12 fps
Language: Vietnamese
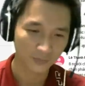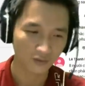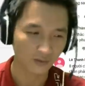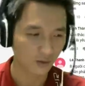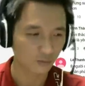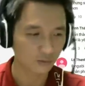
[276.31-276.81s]

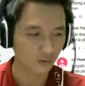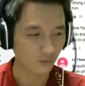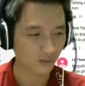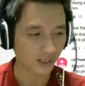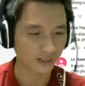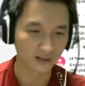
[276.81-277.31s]
Còn lại hung
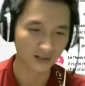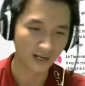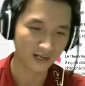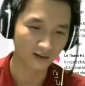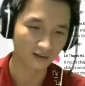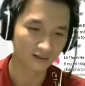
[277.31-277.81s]
thú này ở
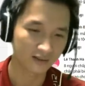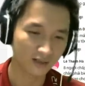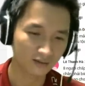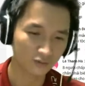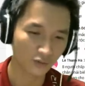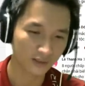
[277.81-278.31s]
đây là ở
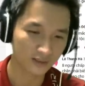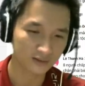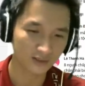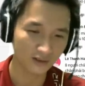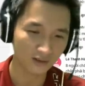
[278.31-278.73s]
riêng tuần thiên giới,